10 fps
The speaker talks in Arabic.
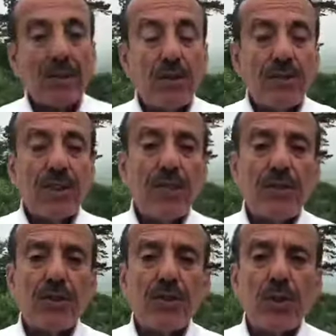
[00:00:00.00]
تشوف
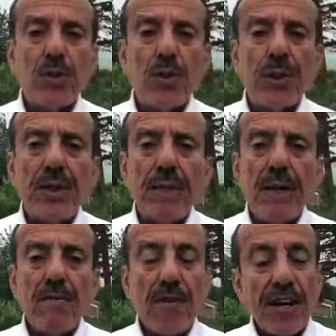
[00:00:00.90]
التلفزيون
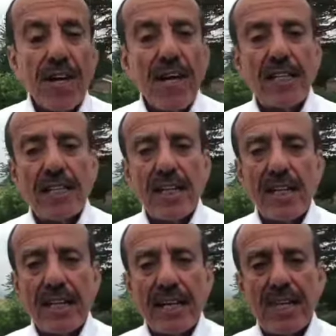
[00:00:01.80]
فرحة
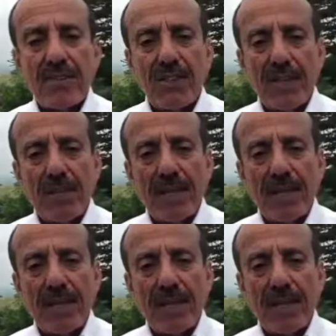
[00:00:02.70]
الرئيس